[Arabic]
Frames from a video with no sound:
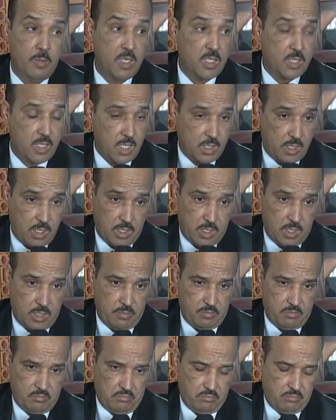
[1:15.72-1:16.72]
للمجلس التاسيسي
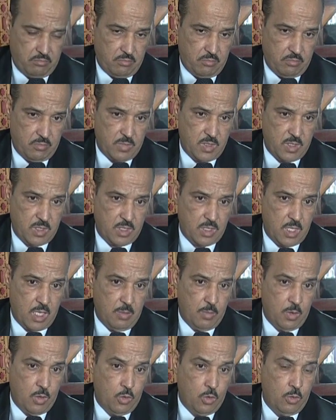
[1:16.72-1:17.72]

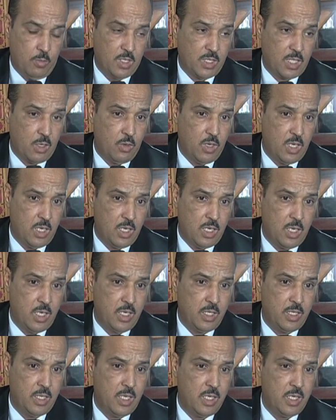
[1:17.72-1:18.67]
هما توا